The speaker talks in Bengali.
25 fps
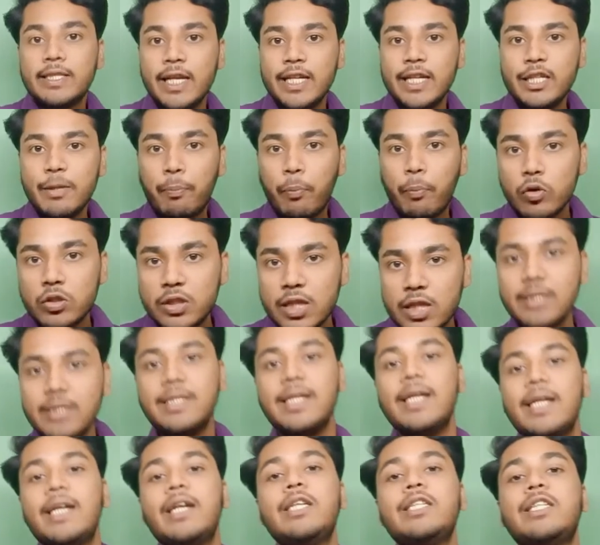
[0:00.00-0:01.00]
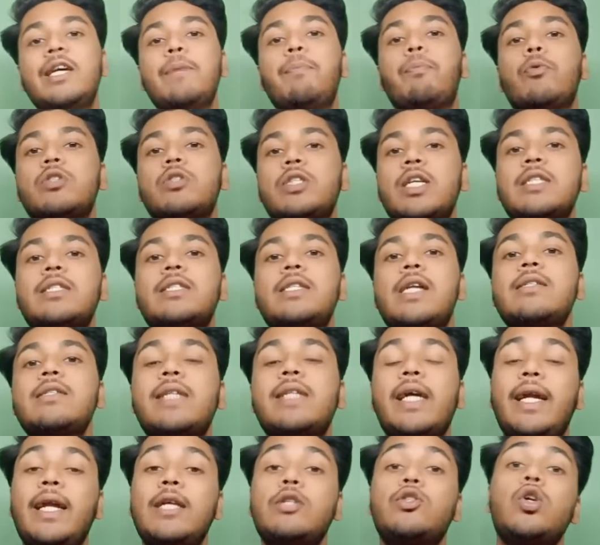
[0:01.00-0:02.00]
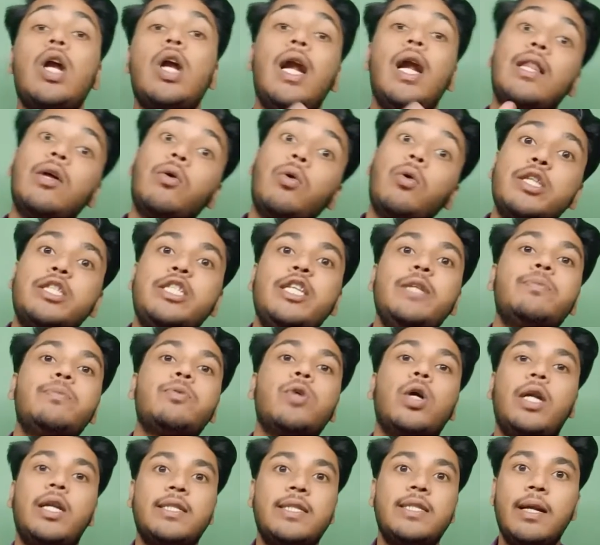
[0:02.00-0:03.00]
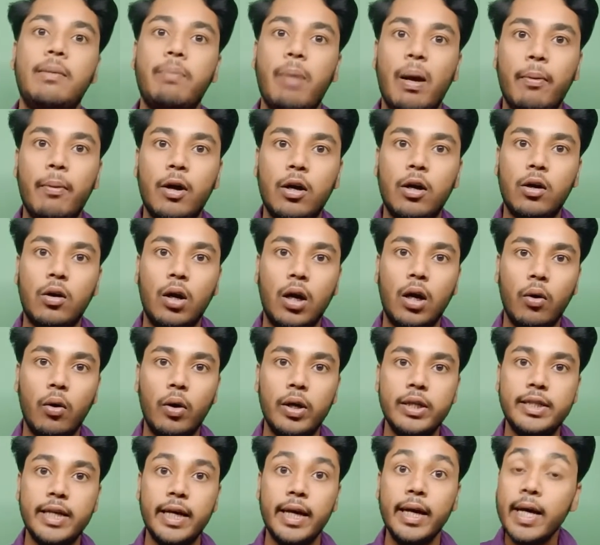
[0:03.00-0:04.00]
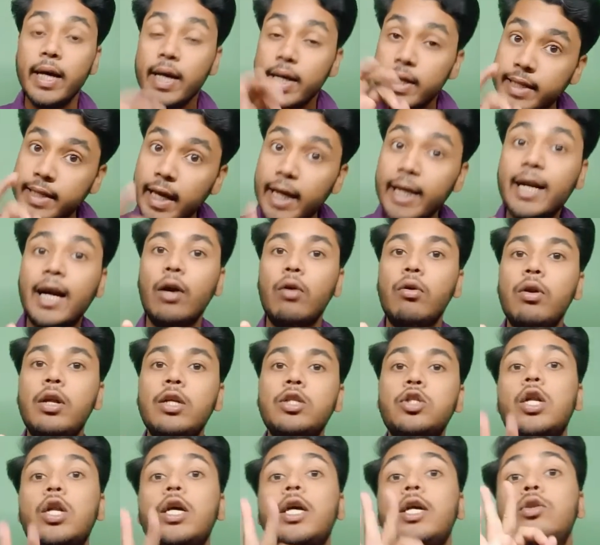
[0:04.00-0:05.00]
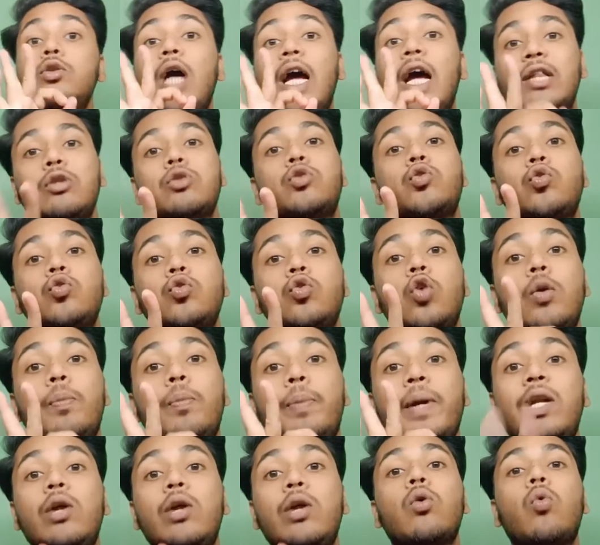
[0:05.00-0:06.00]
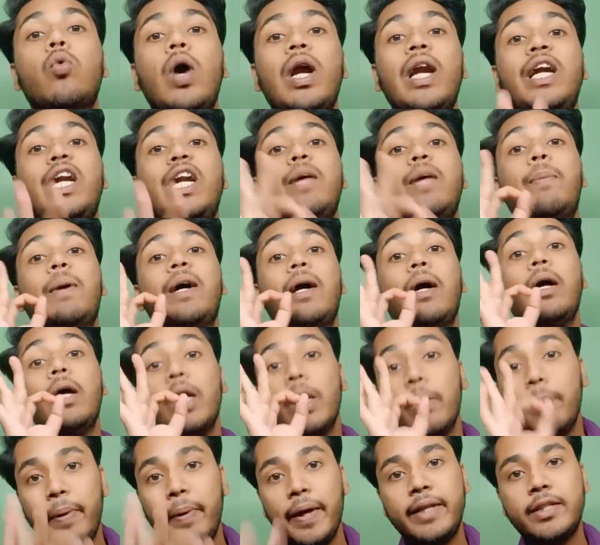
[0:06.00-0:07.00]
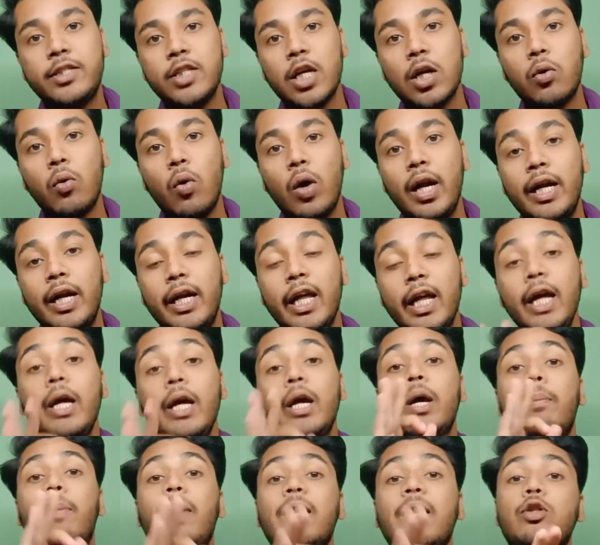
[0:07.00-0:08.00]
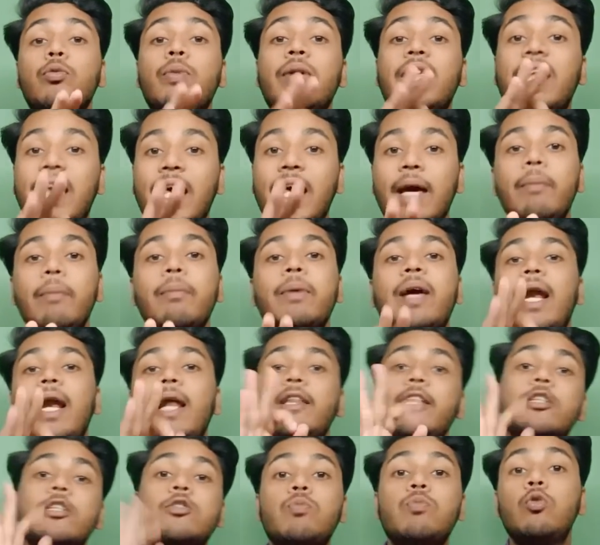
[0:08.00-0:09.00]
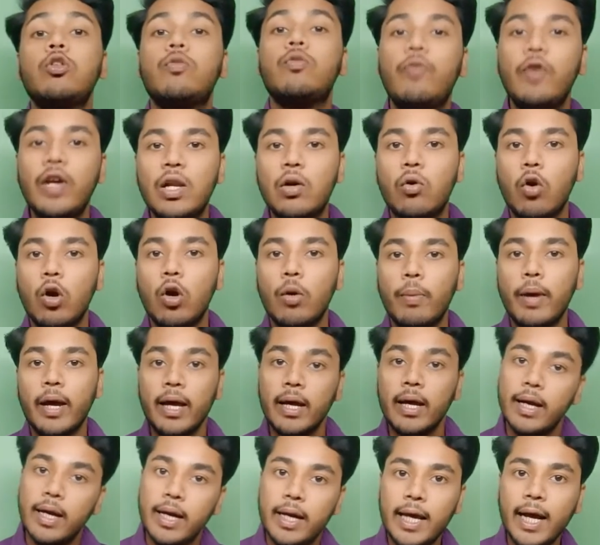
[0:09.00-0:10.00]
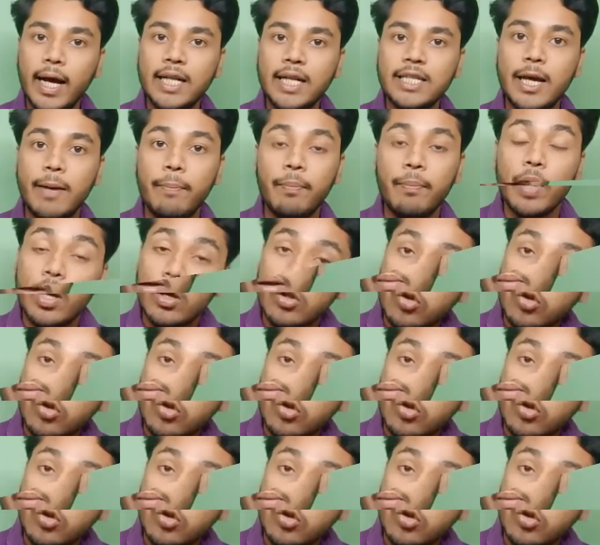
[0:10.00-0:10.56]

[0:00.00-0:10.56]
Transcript: সেই যে প্রসেসিং যে প্রসেসটা সেটার জন্য আলাদা করে চিপ শর্টেজের ব্যবহার করা হয়েছে সেই কারণের জন্য কিন্তু এত সুন্দর ভিডিও কোয়ালিটি বা পিকচার কোয়ালিটি বা তুমি গেম খেলাতে স্মুথ ফিল করবে ঠিক আছে